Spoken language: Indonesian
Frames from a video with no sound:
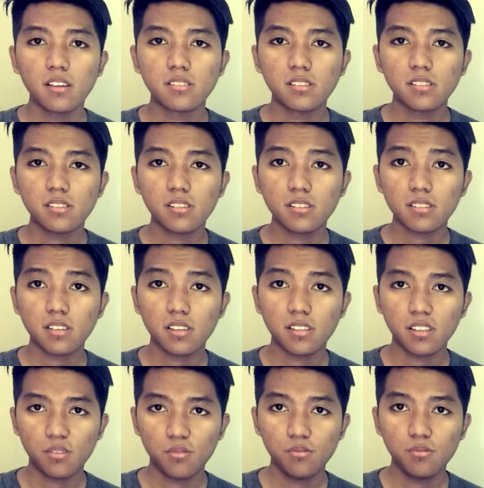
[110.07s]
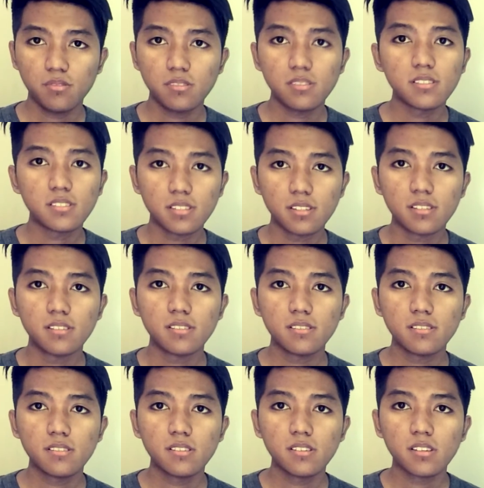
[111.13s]
Headsetnya saya taruh di sini.
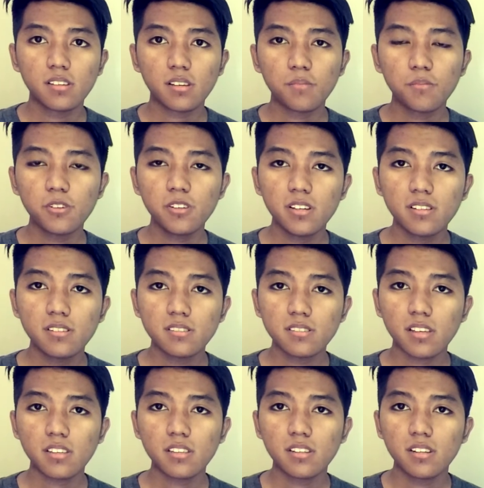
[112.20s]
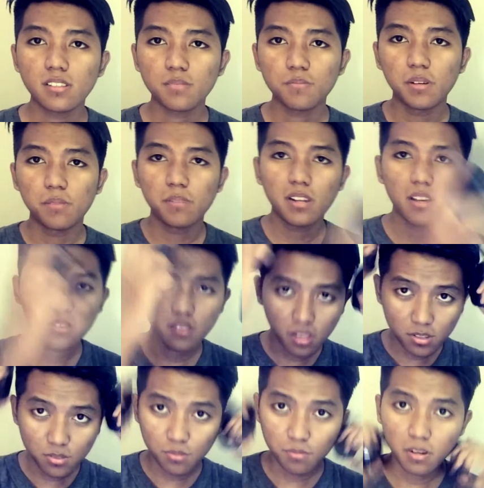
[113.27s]
Kemudian saya tidak semena-mena
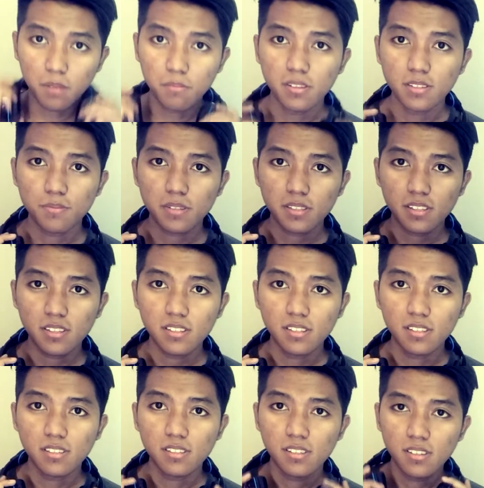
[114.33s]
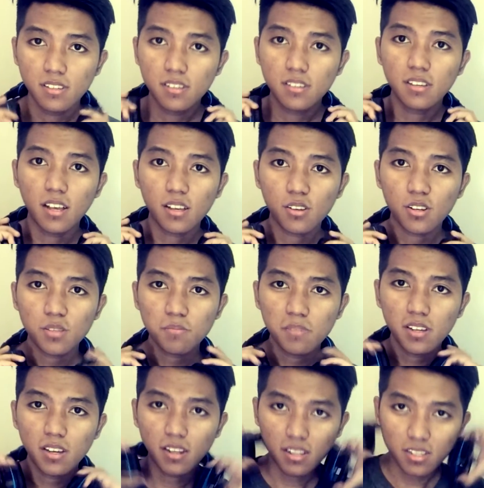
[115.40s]
langsung mengambil seperti ini.
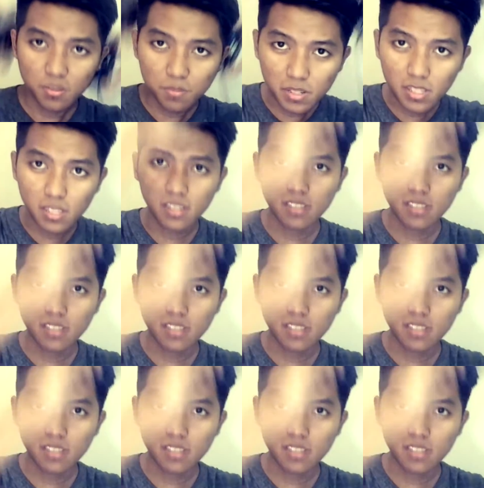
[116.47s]
Algoritma adalah seperti